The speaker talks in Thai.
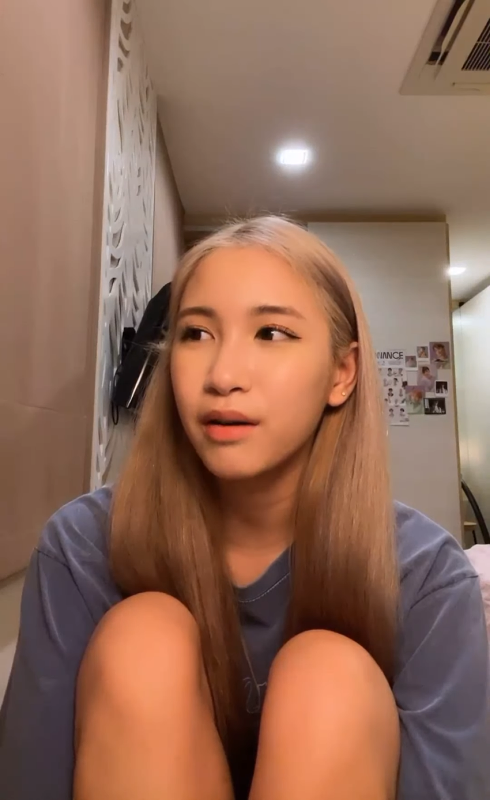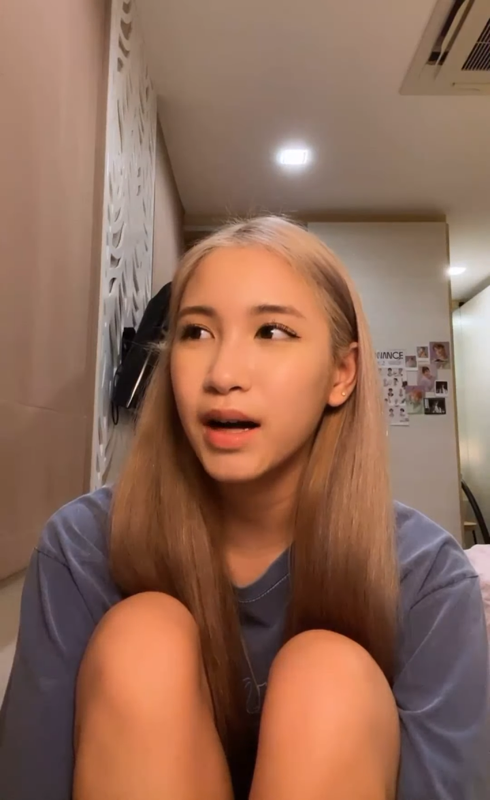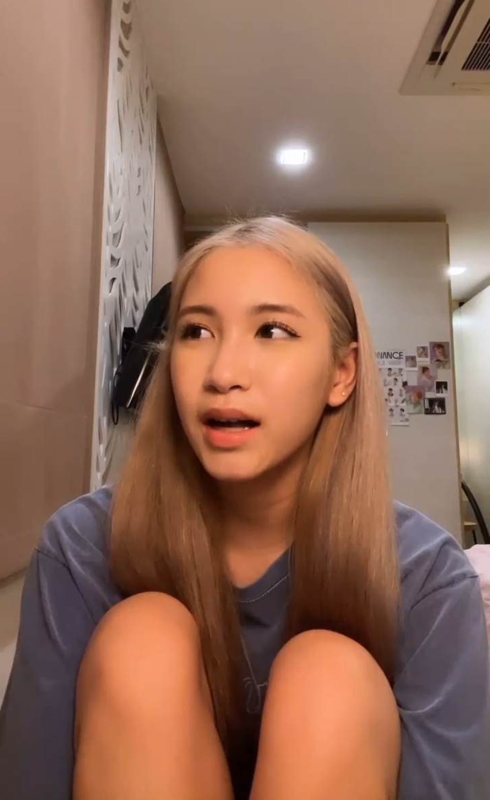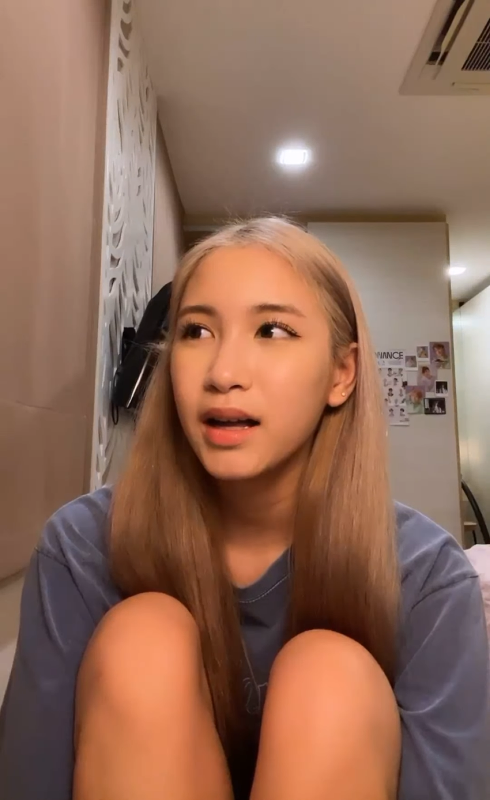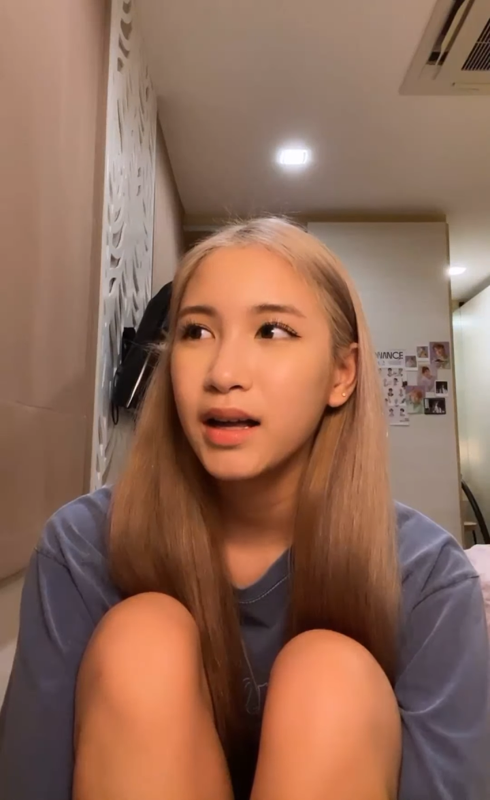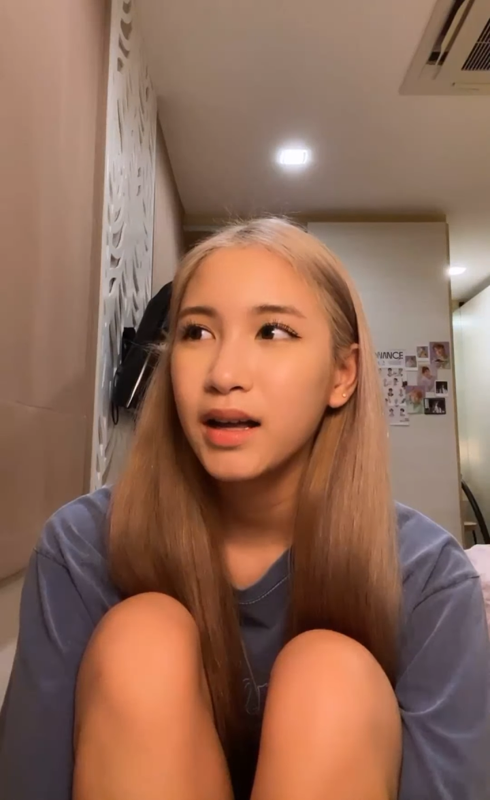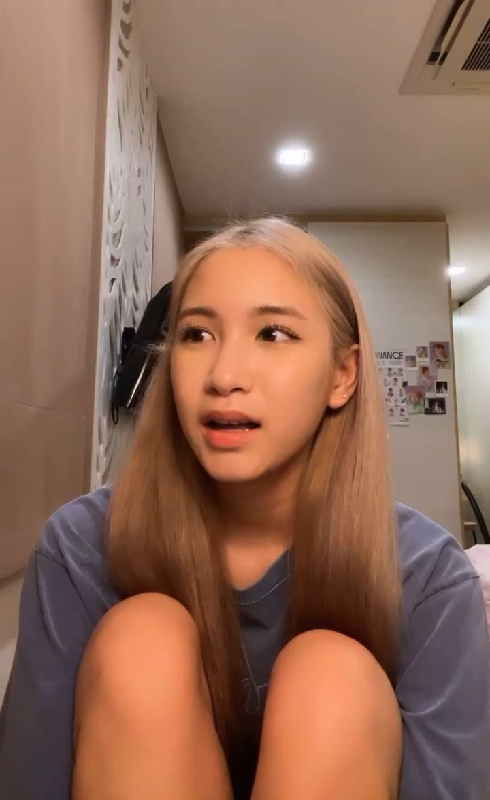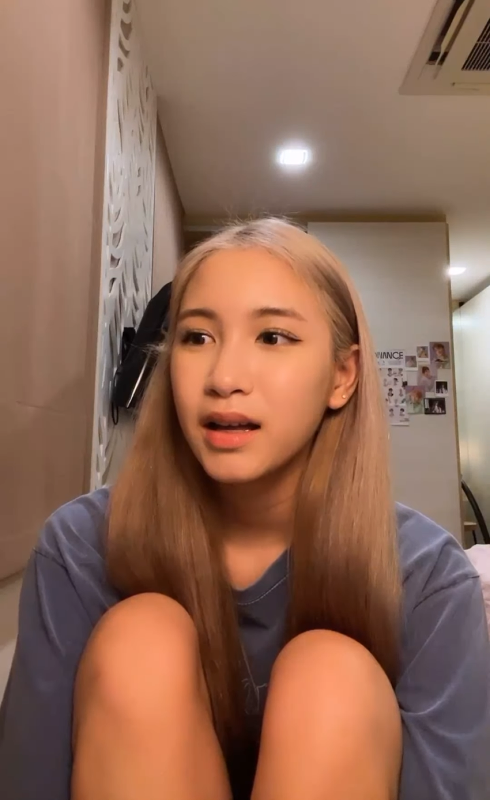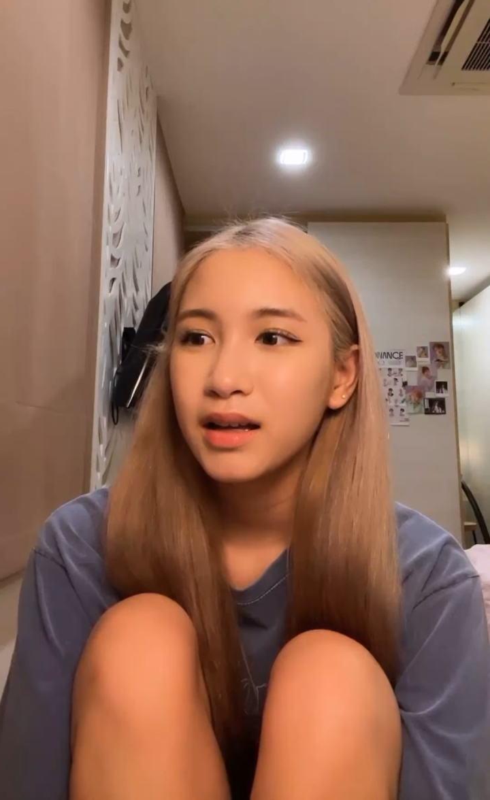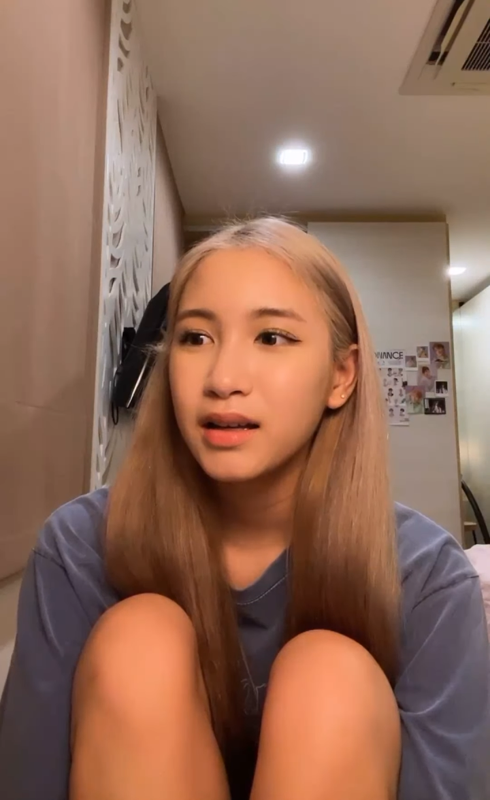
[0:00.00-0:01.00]
ว่า
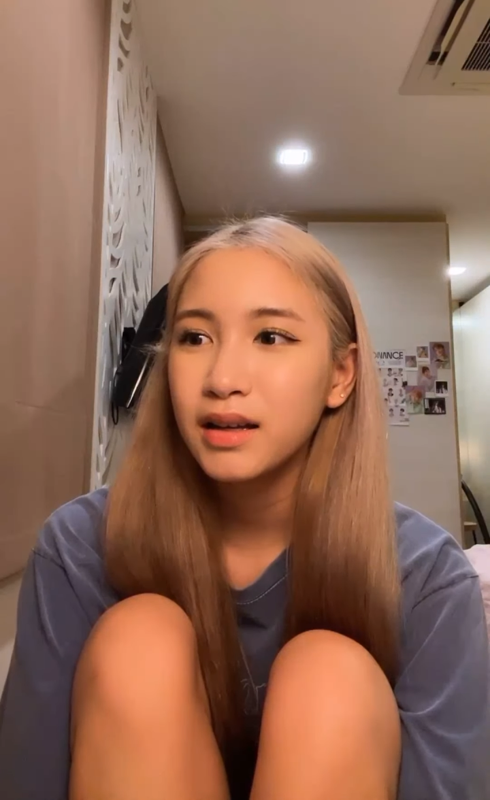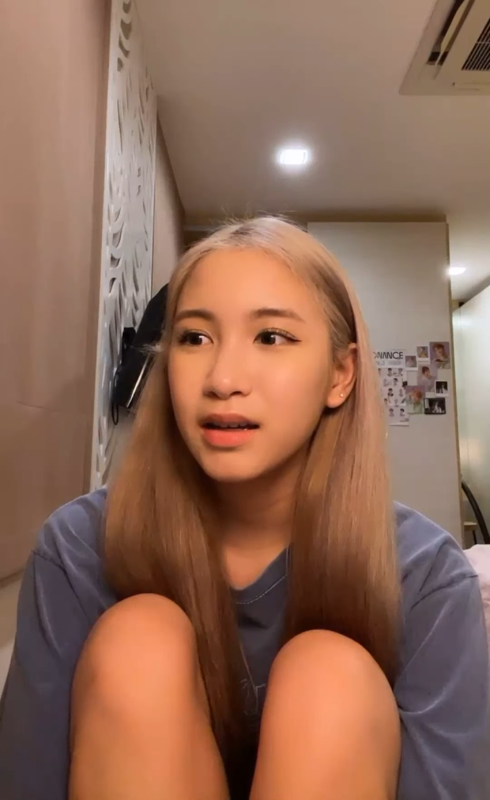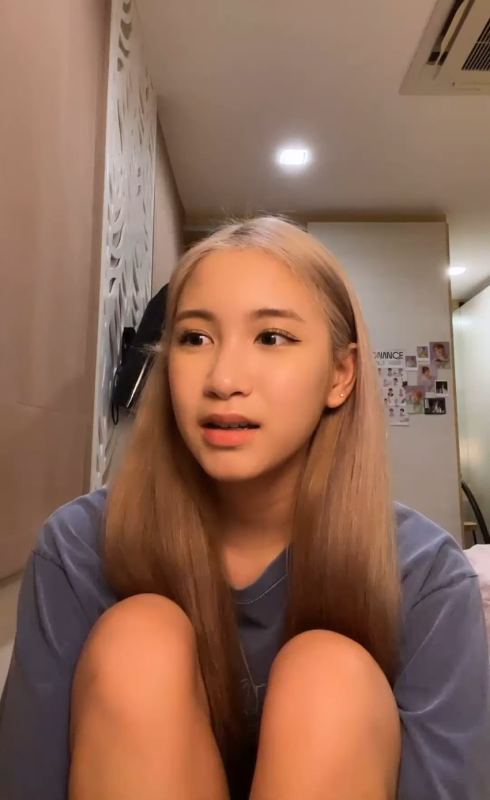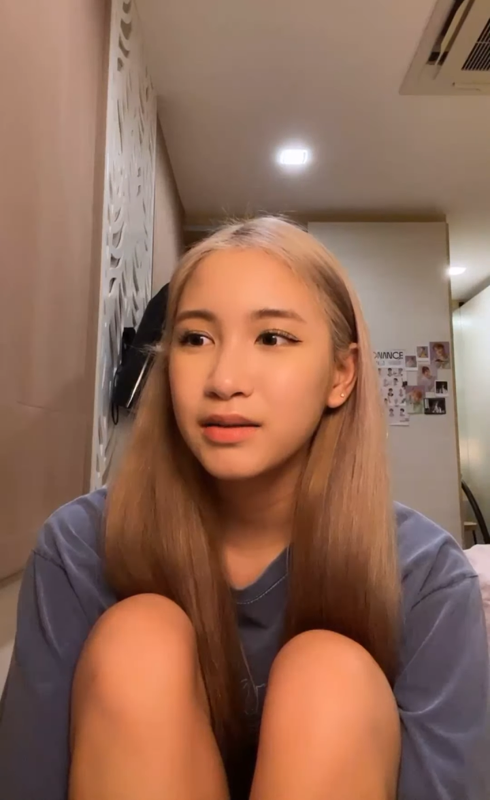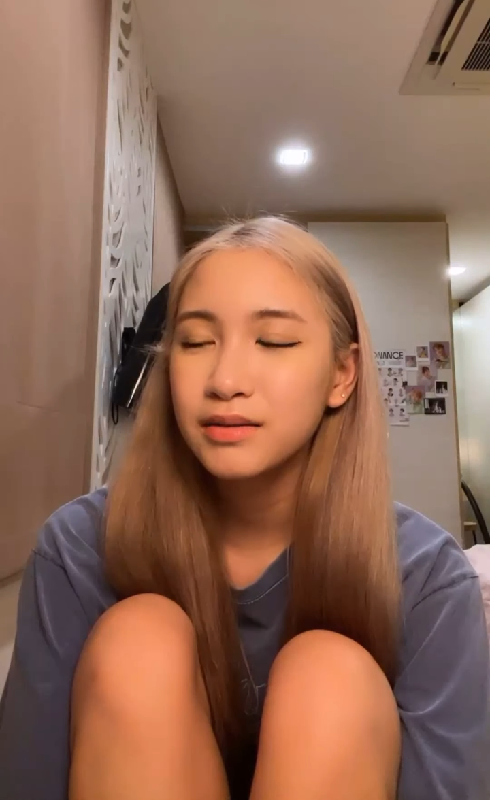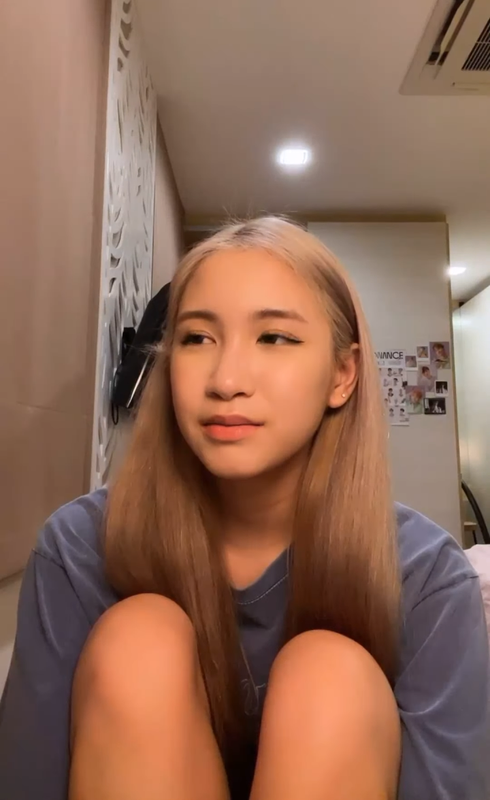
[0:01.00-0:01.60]
เดิน